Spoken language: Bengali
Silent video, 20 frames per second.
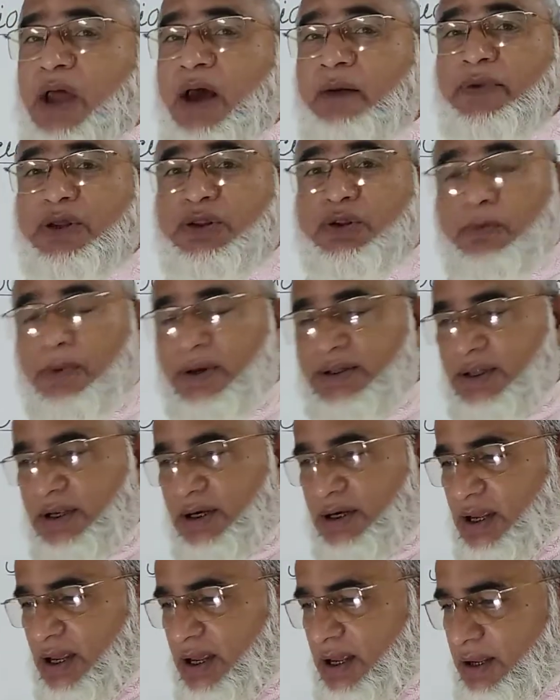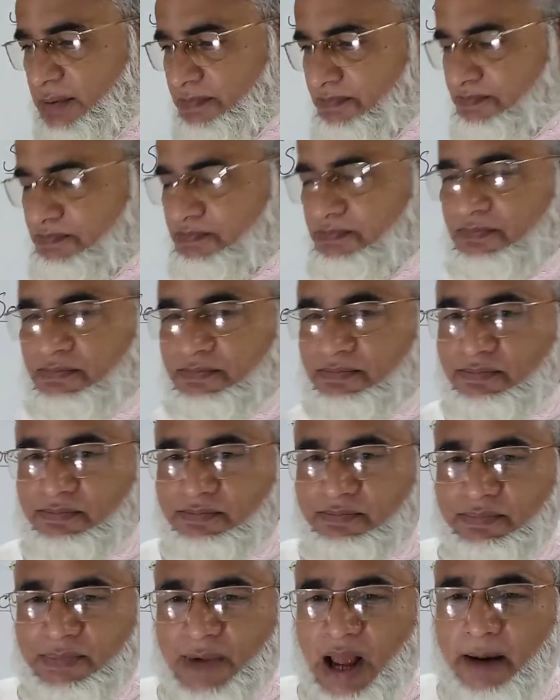আমি তোমাদেরকে
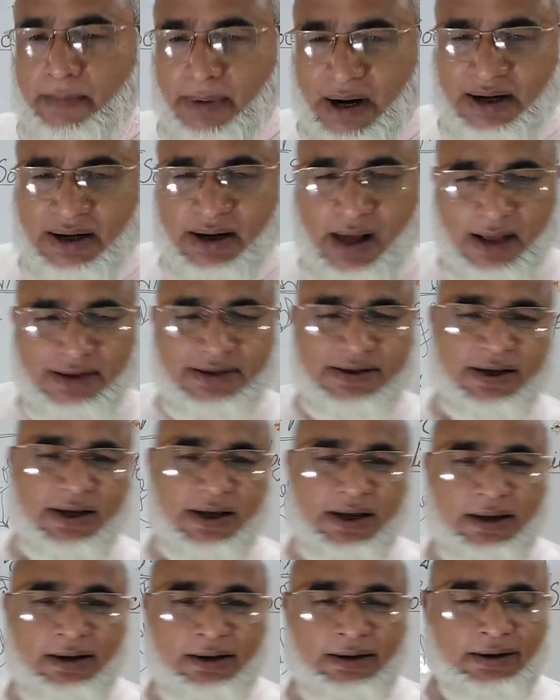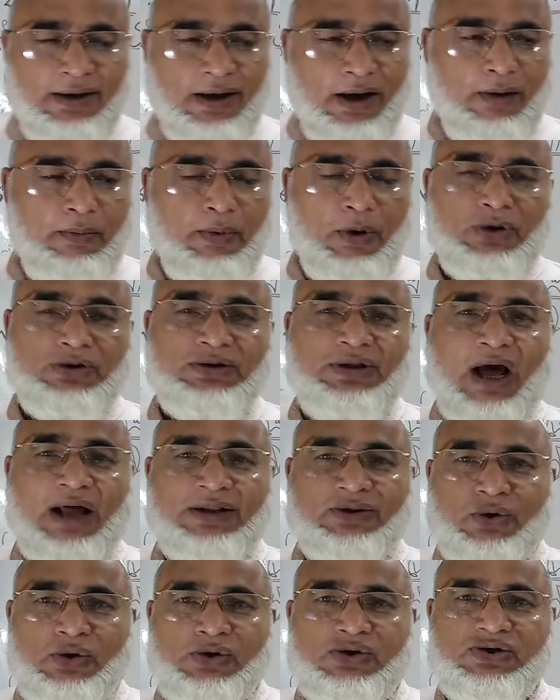আমার ক্লাসে এবং
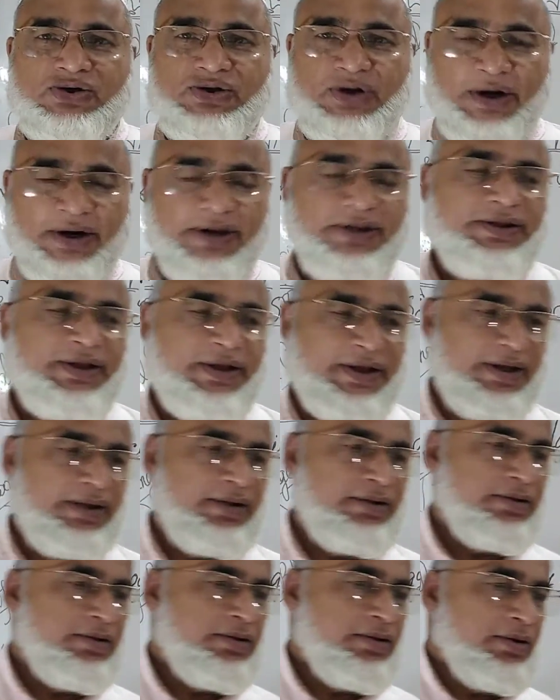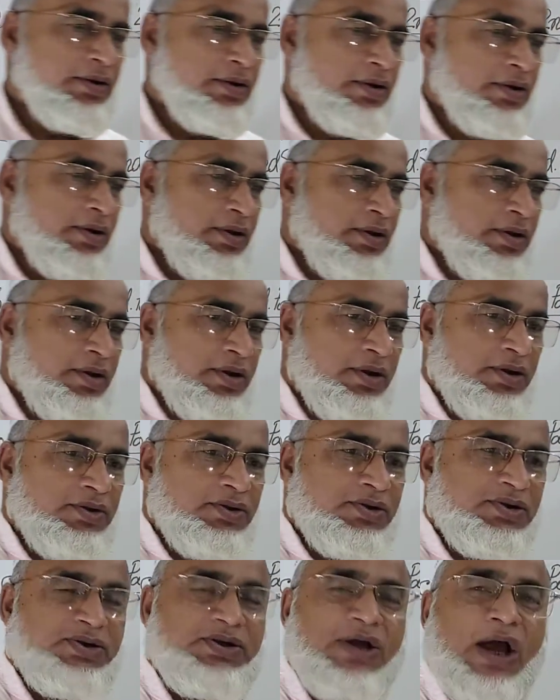দ্বাদশ শ্রেণীতে
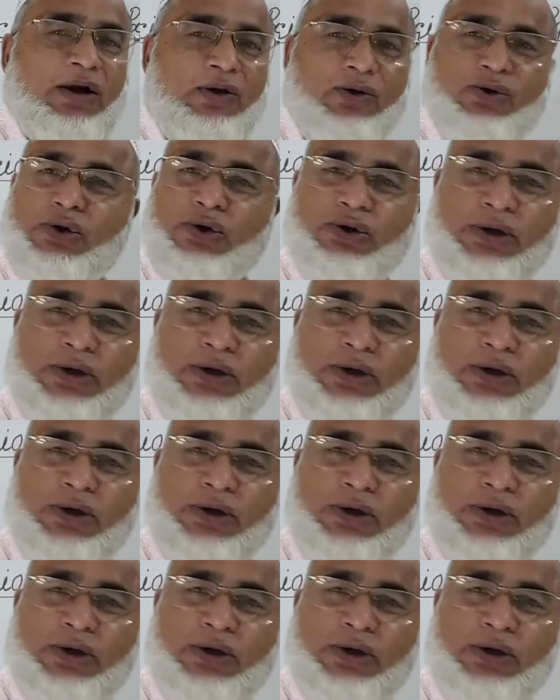স্বাগত